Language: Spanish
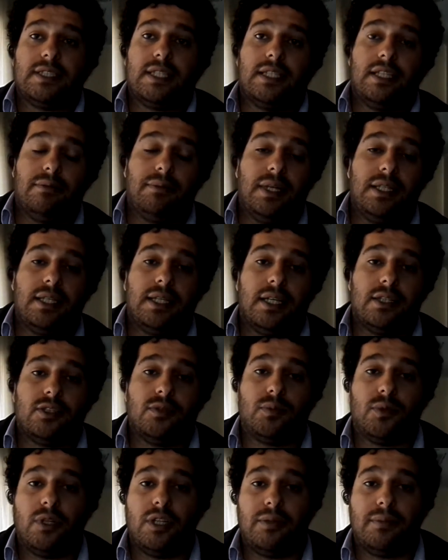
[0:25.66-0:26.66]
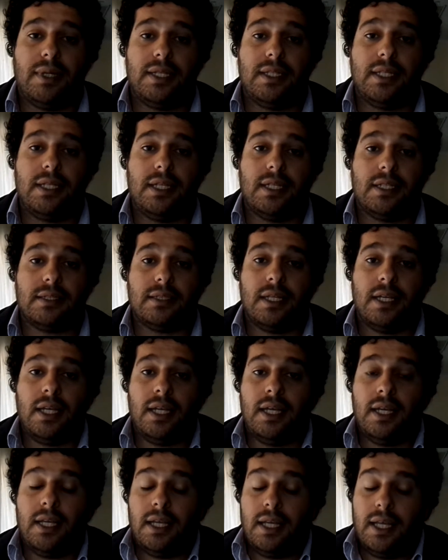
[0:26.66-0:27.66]
temáticas o problemáticas
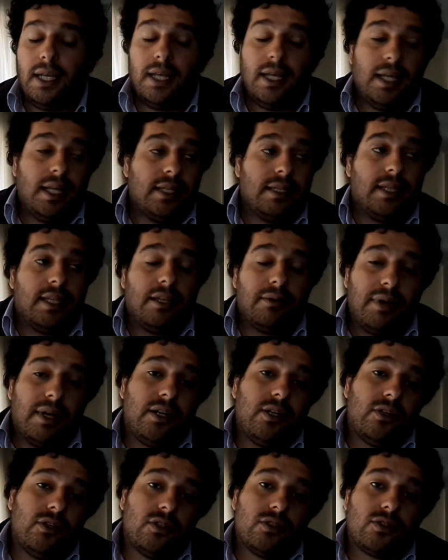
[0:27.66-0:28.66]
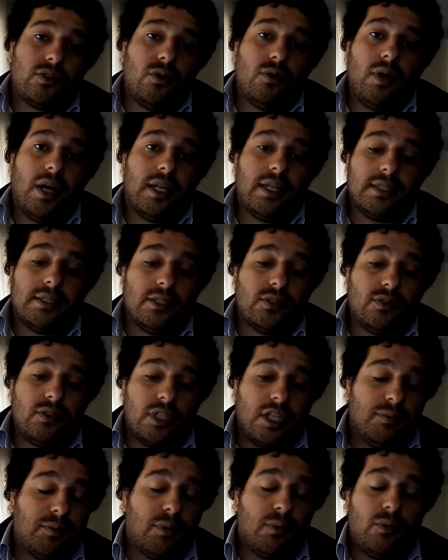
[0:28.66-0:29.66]
desde varios lugares, es un
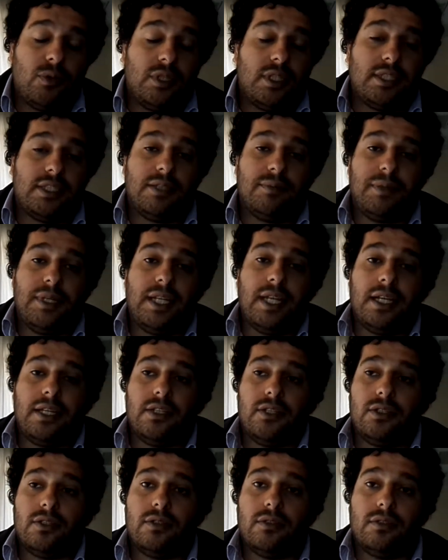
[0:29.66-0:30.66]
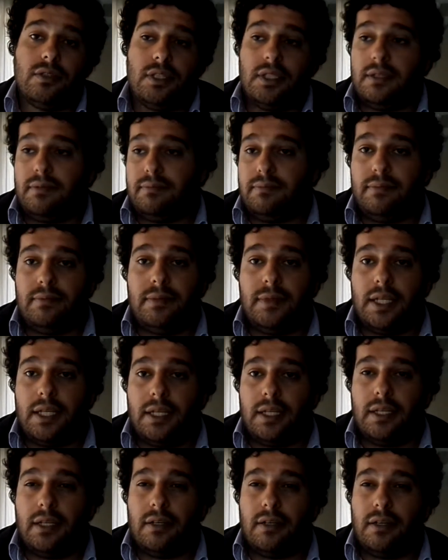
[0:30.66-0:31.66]
equipo multidisciplinario,
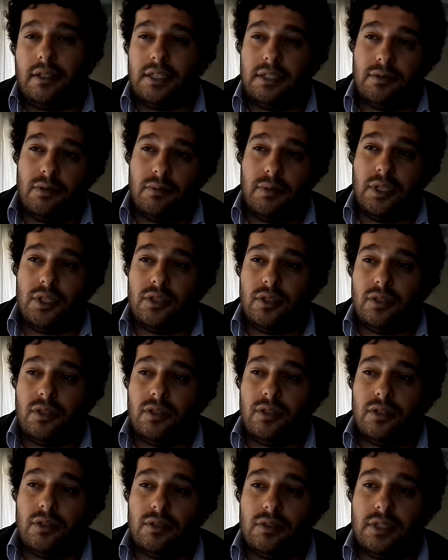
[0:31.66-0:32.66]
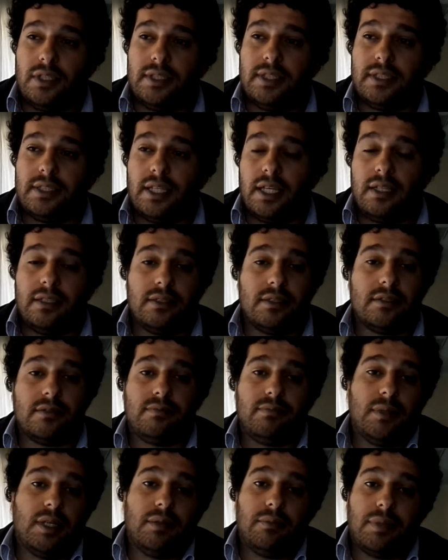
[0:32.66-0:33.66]
de, en este momento 16
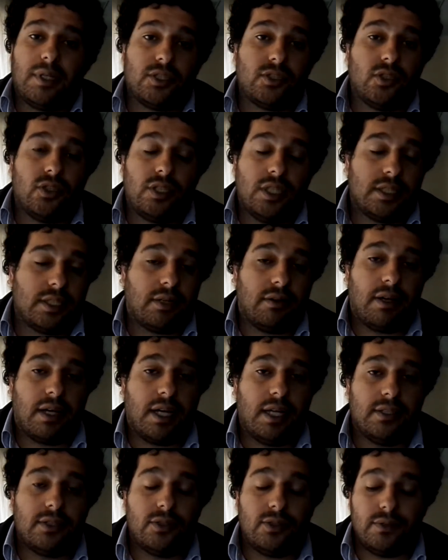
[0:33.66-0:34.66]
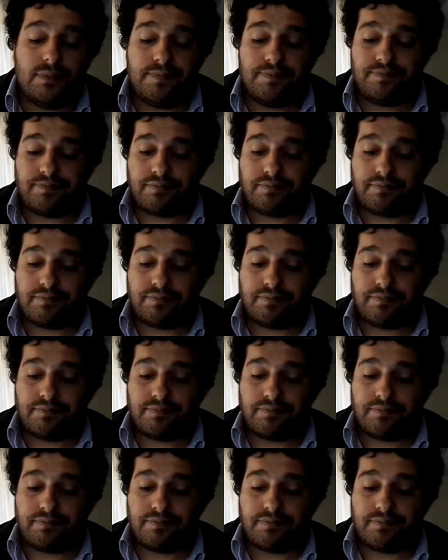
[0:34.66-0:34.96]
eh, personas trabajando,